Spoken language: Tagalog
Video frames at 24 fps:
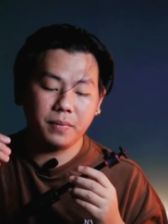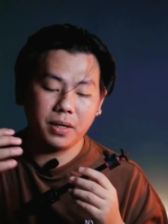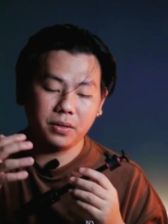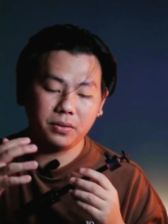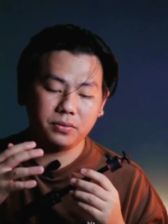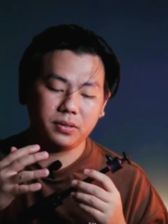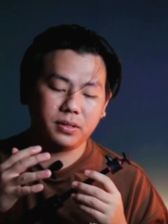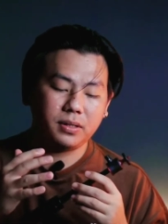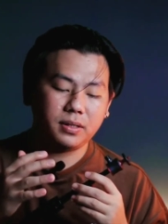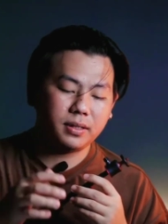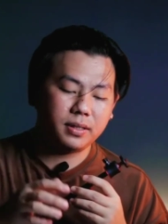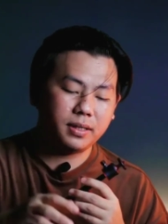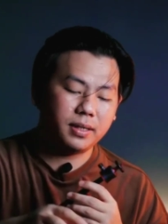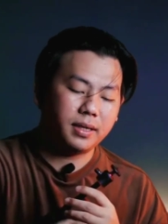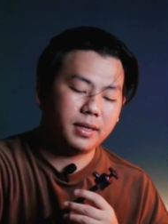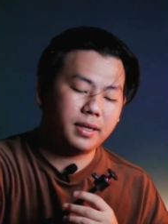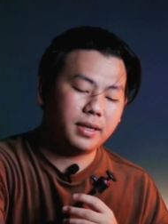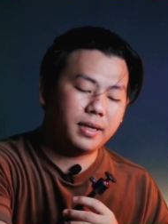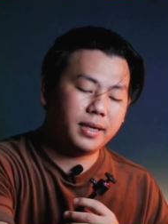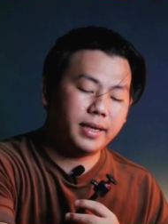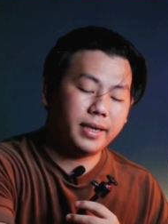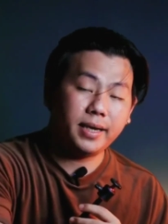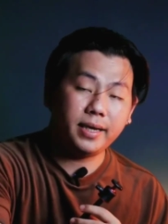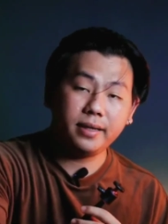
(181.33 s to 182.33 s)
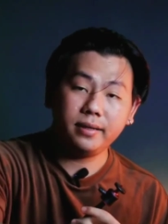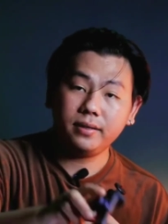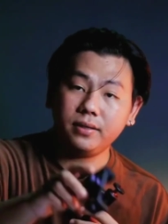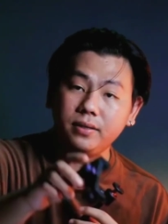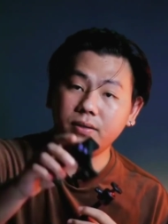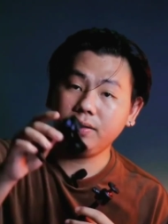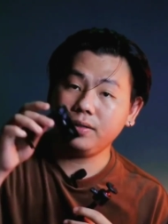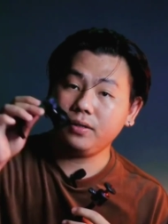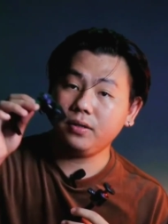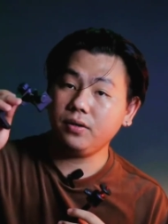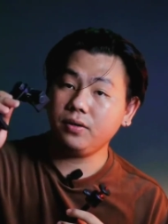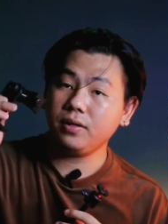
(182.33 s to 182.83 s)
mount. Ayan, so
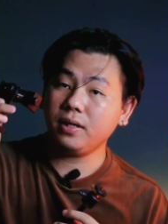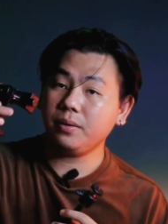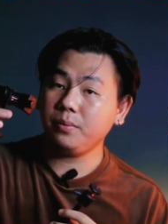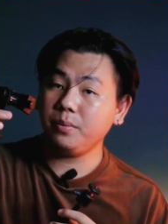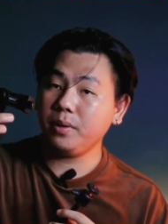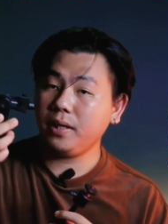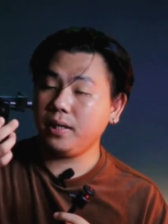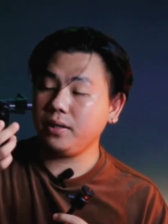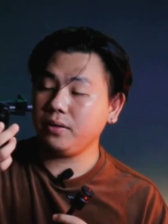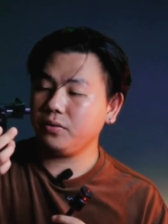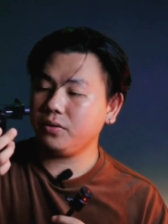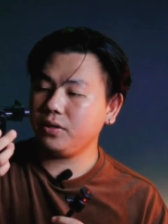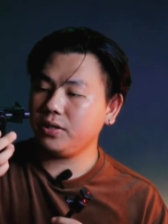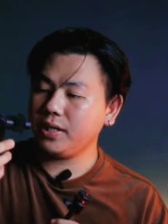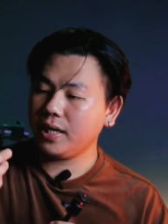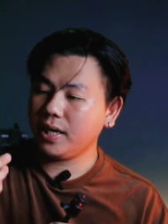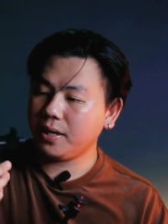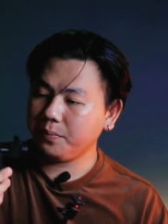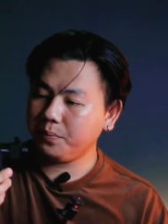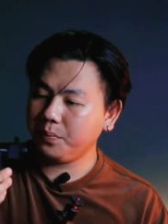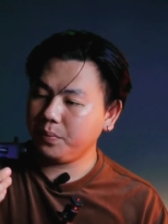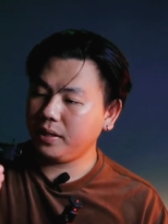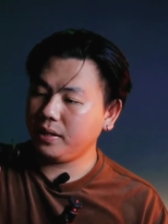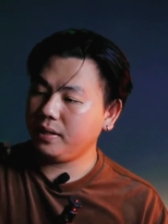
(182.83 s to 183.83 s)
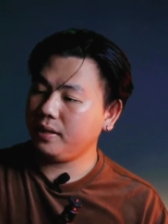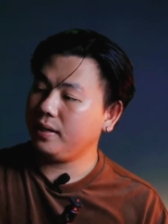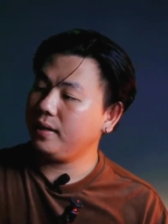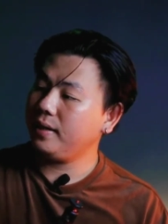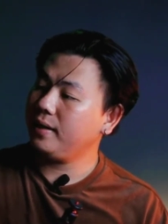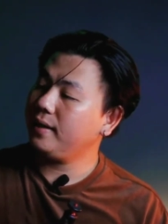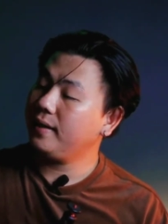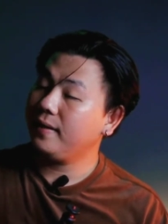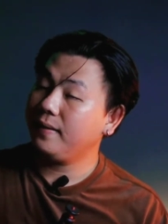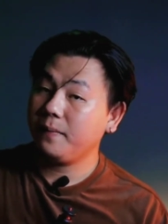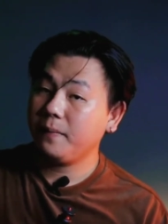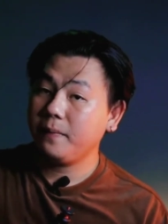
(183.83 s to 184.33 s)
ito yung nabili ko sa Shopee.
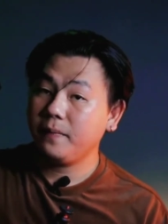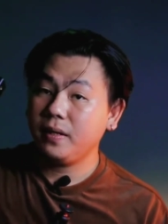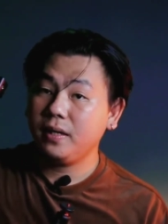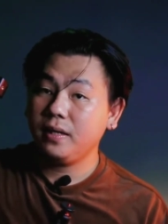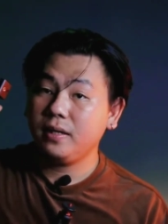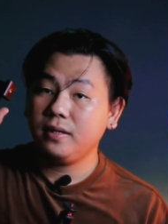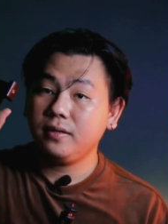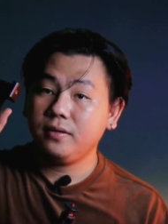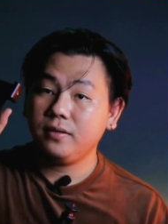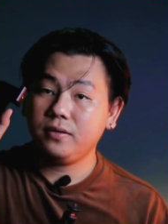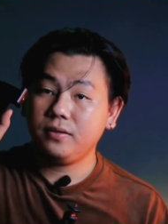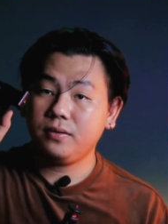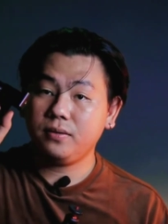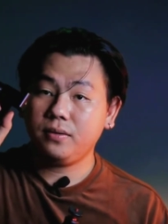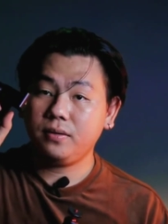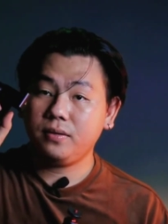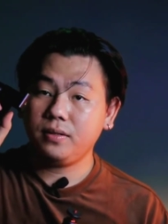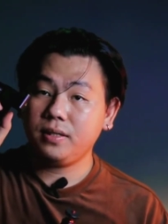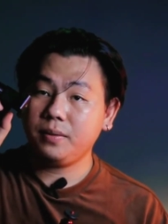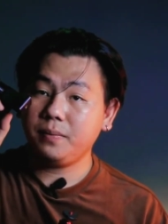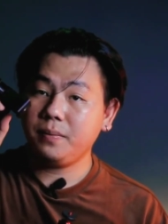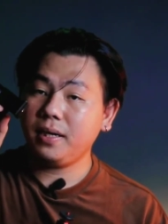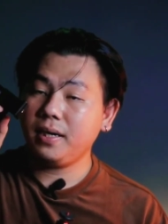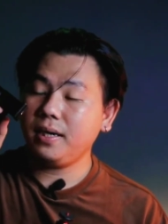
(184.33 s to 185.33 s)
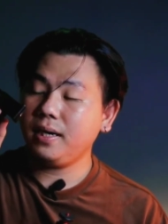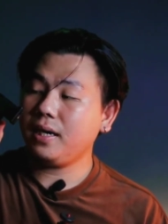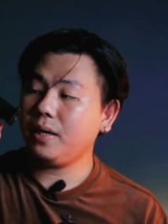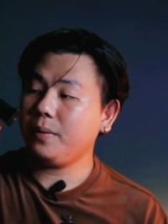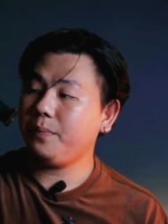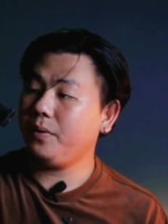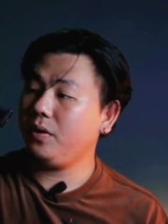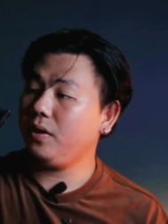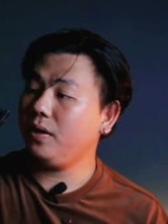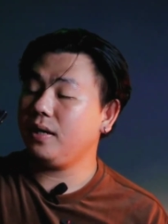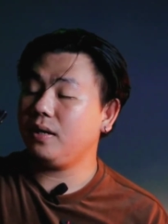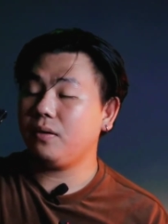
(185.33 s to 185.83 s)
So sa mga
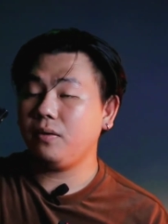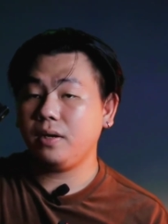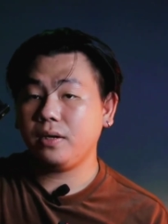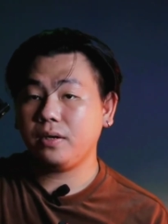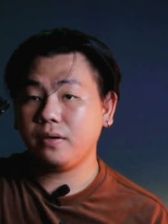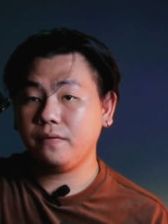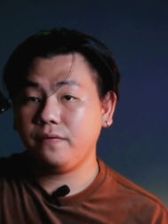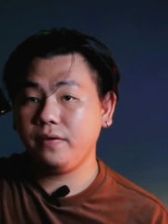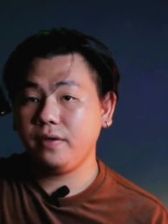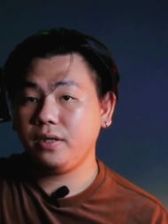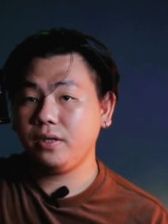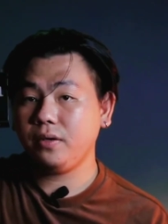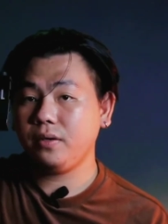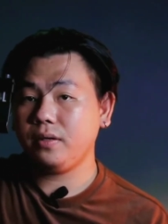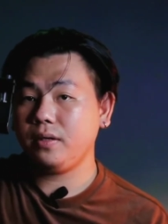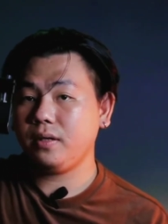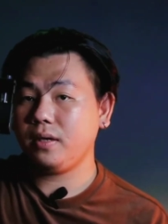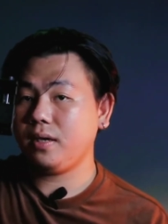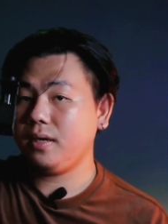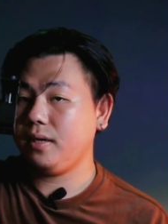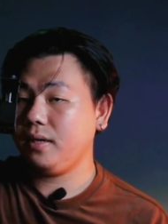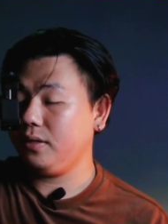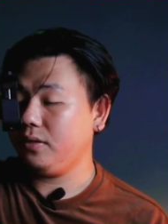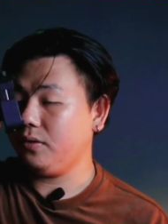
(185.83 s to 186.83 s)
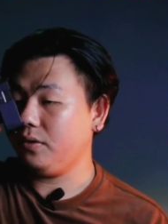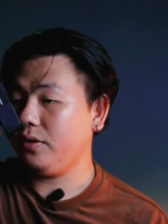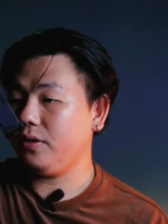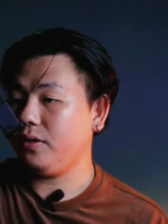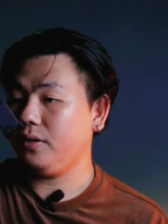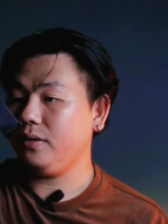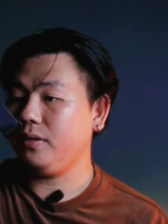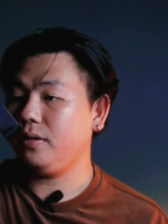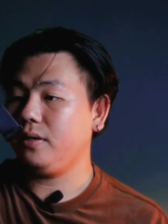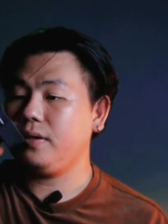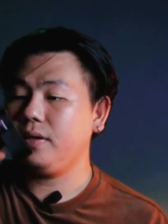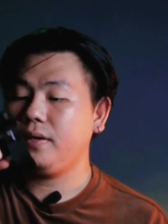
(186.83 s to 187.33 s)
nakapanood ng huli kong video, ito,
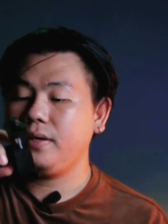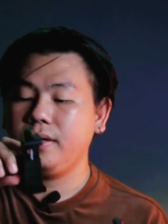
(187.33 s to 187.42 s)
yon.